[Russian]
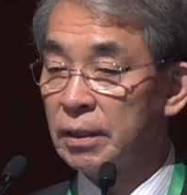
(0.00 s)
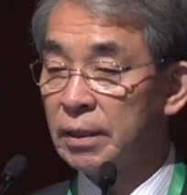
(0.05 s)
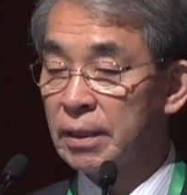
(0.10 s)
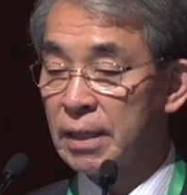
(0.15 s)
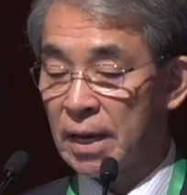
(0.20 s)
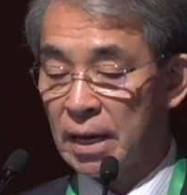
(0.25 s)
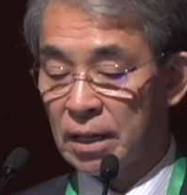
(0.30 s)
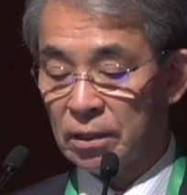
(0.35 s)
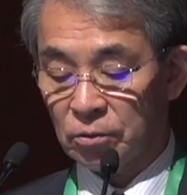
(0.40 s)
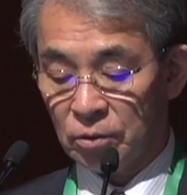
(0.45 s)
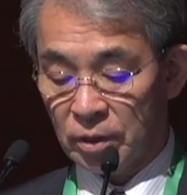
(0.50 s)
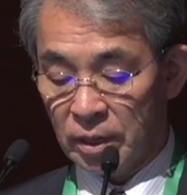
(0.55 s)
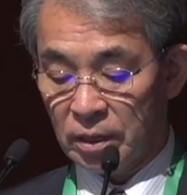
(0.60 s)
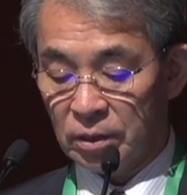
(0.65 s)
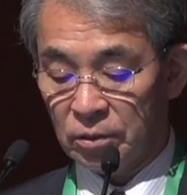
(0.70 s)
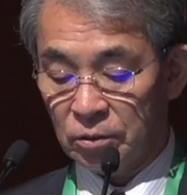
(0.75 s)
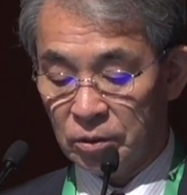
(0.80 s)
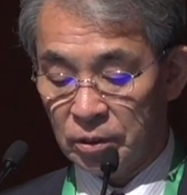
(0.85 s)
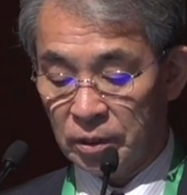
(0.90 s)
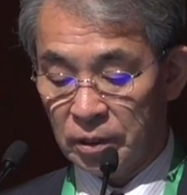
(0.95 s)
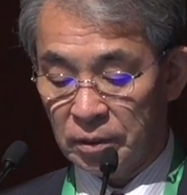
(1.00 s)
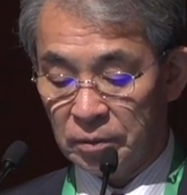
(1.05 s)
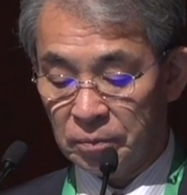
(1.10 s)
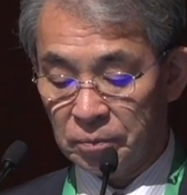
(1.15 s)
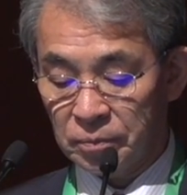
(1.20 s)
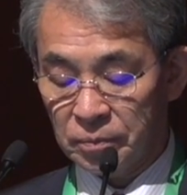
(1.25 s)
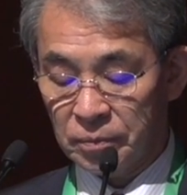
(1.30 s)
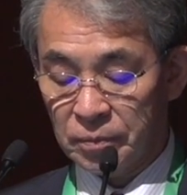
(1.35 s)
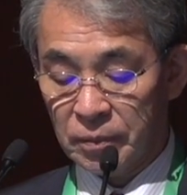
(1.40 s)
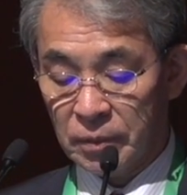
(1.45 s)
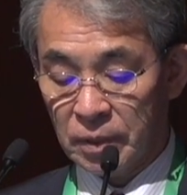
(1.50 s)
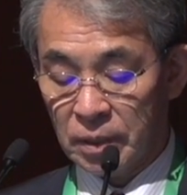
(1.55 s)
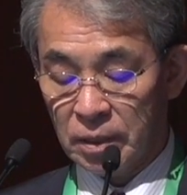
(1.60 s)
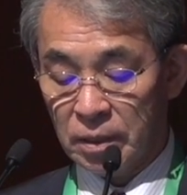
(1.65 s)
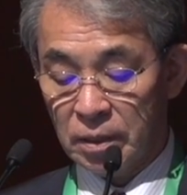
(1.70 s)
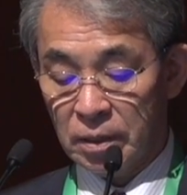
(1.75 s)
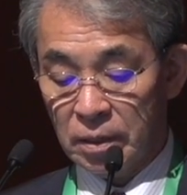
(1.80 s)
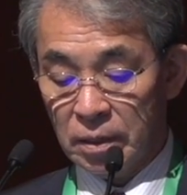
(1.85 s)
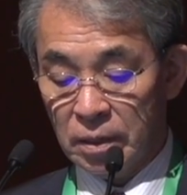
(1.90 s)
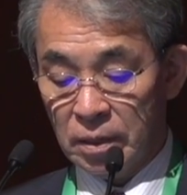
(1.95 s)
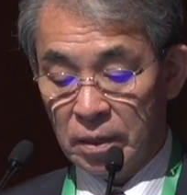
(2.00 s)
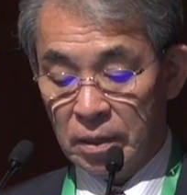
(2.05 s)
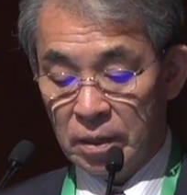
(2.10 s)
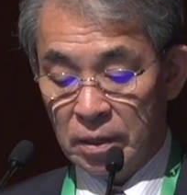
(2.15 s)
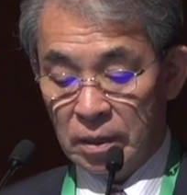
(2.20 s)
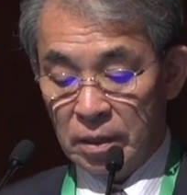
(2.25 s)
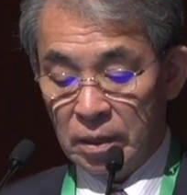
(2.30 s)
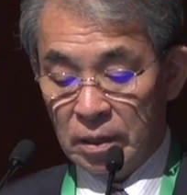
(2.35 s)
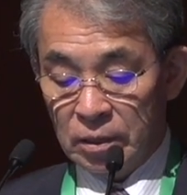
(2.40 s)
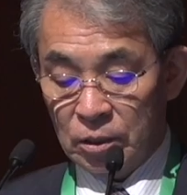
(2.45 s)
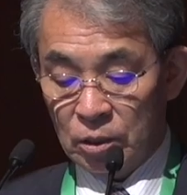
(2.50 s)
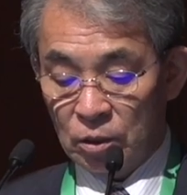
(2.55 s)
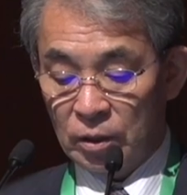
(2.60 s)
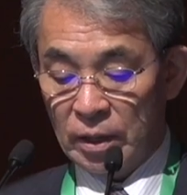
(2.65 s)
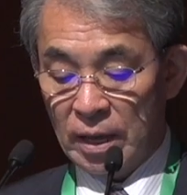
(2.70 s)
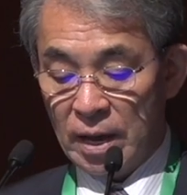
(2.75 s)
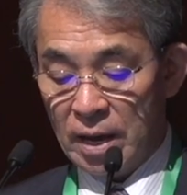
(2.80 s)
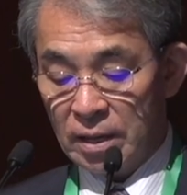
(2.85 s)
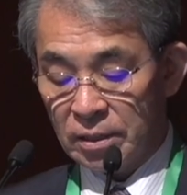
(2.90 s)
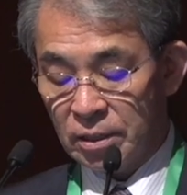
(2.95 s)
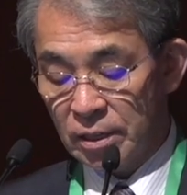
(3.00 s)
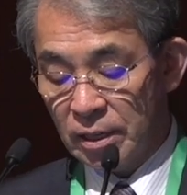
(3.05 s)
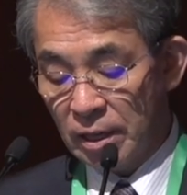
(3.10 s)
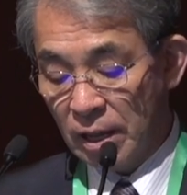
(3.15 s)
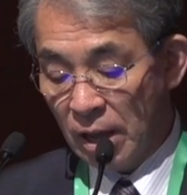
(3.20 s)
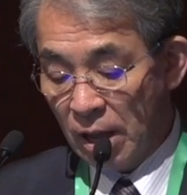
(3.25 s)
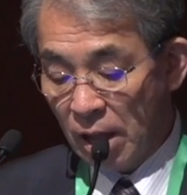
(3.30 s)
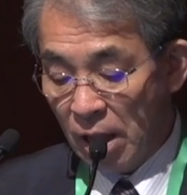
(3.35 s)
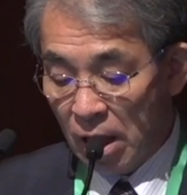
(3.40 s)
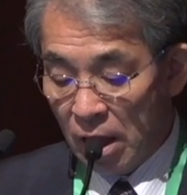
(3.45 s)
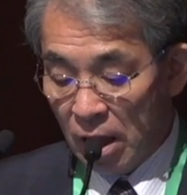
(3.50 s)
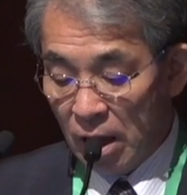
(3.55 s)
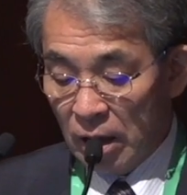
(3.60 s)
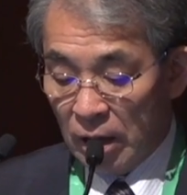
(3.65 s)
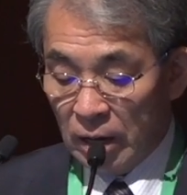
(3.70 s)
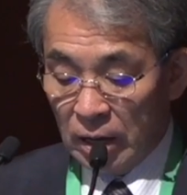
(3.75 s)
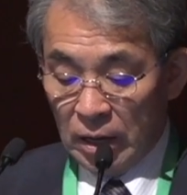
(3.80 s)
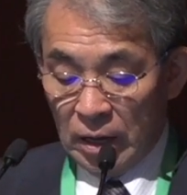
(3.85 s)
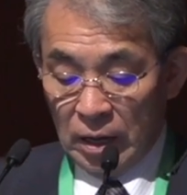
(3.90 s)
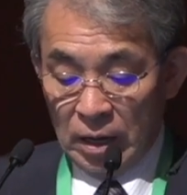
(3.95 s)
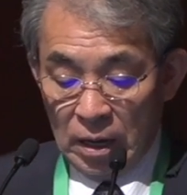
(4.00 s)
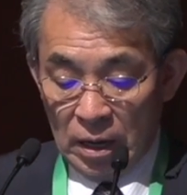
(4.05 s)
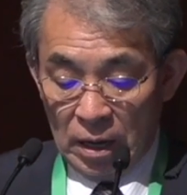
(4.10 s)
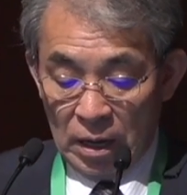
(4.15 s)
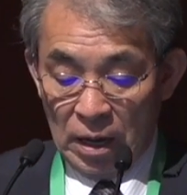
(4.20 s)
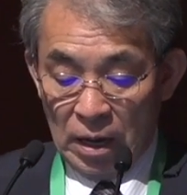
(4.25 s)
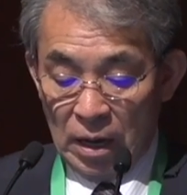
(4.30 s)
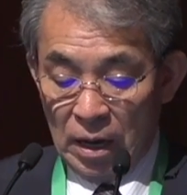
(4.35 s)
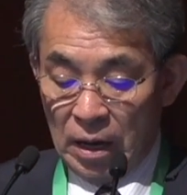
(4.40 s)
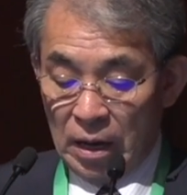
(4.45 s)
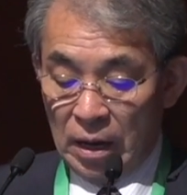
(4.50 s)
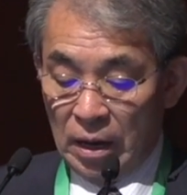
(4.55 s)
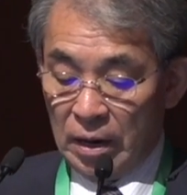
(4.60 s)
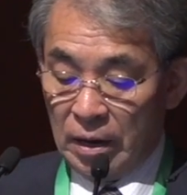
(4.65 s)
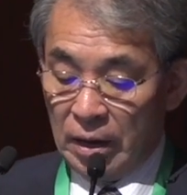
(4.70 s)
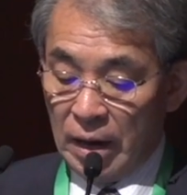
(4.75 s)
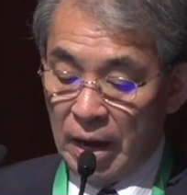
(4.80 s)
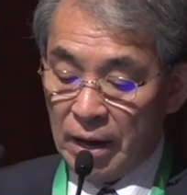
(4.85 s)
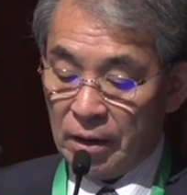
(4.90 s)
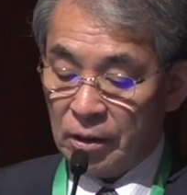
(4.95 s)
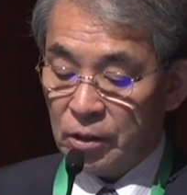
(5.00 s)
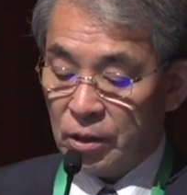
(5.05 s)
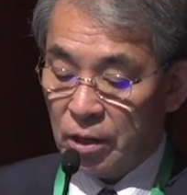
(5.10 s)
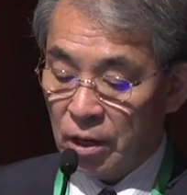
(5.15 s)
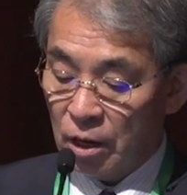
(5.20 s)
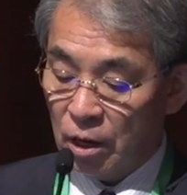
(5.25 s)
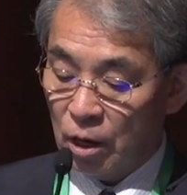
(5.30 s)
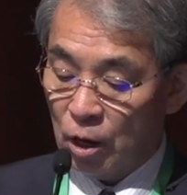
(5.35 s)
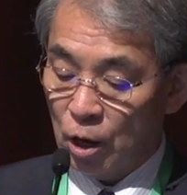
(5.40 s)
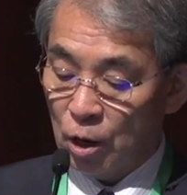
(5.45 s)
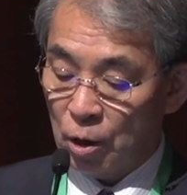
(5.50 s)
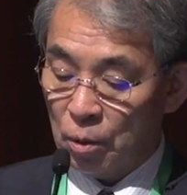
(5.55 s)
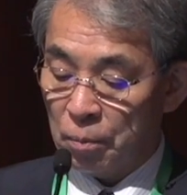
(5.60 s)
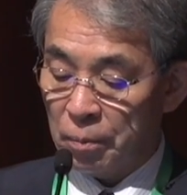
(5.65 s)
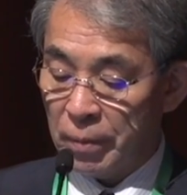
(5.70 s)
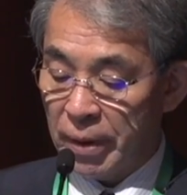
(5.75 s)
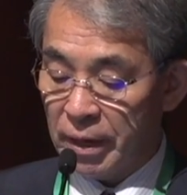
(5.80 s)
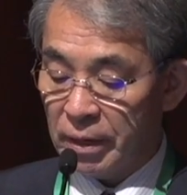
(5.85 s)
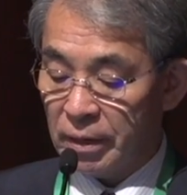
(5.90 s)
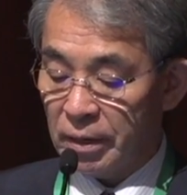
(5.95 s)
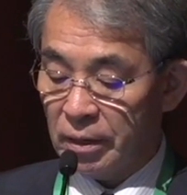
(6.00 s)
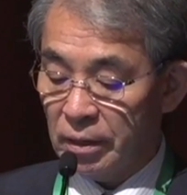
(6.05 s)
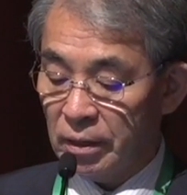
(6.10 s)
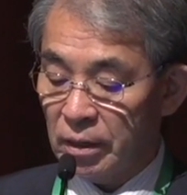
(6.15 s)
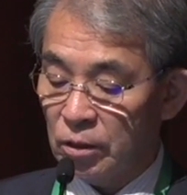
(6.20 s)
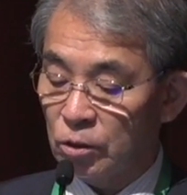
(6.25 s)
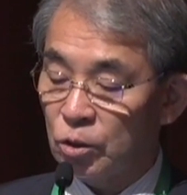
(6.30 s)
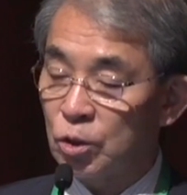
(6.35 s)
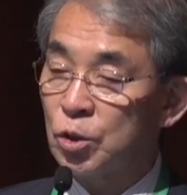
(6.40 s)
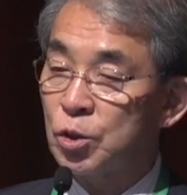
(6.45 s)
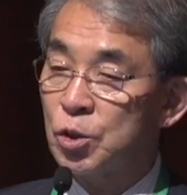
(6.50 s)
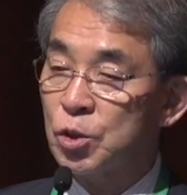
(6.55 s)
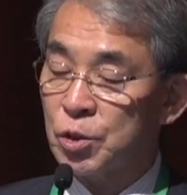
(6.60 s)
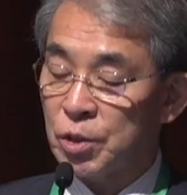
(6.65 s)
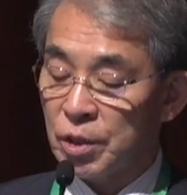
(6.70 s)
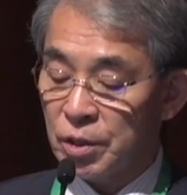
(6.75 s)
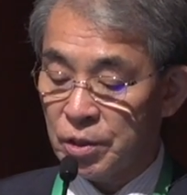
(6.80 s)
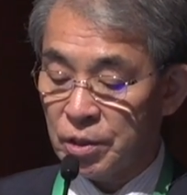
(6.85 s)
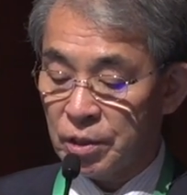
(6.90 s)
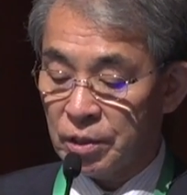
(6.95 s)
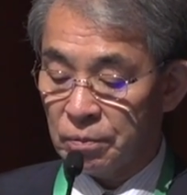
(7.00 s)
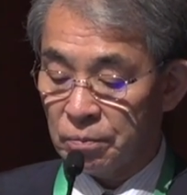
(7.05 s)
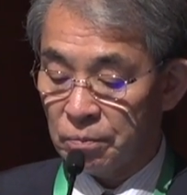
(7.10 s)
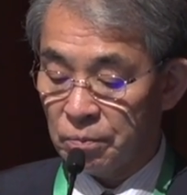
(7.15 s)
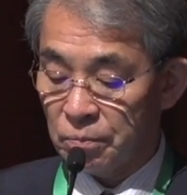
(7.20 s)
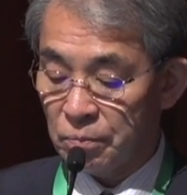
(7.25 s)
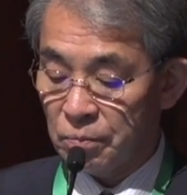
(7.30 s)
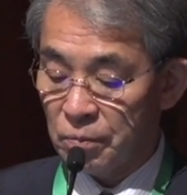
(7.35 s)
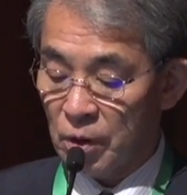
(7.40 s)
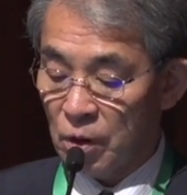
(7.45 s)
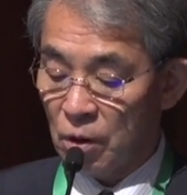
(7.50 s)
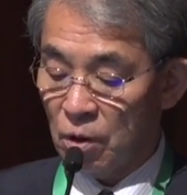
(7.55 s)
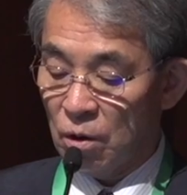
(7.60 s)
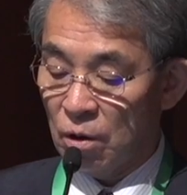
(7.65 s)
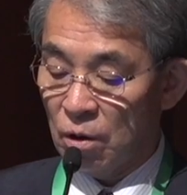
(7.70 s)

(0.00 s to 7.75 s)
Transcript: Мы создали э, специальную рабочую группу, которая проводит исследования, а, посвященные а, данной проблематике в этих странах.